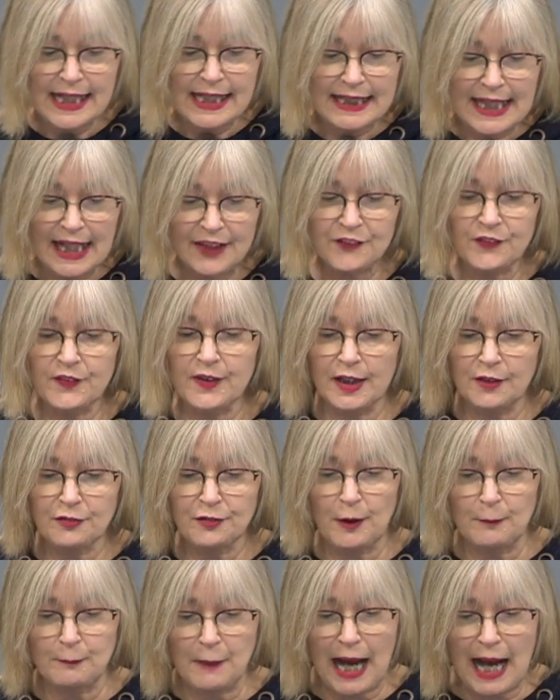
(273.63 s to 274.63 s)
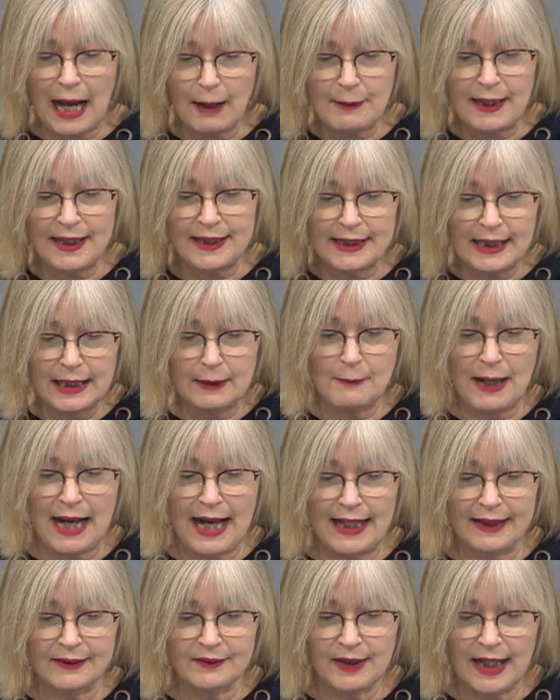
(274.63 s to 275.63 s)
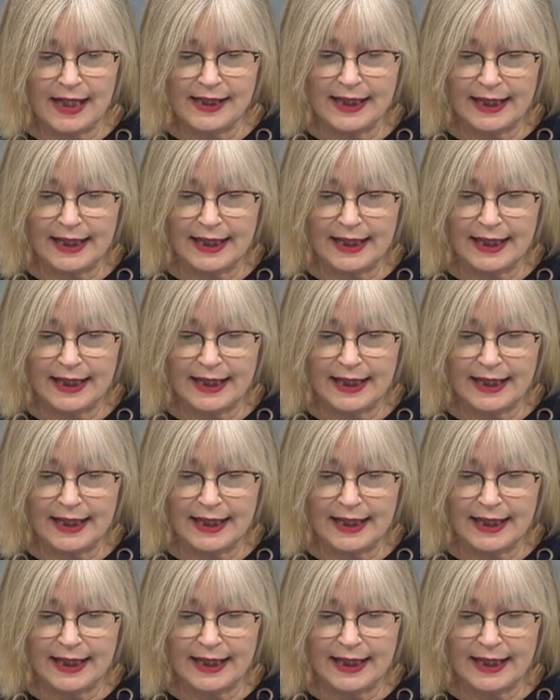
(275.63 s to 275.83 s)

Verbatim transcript: lassen sich vom Arbeitnehmeranteil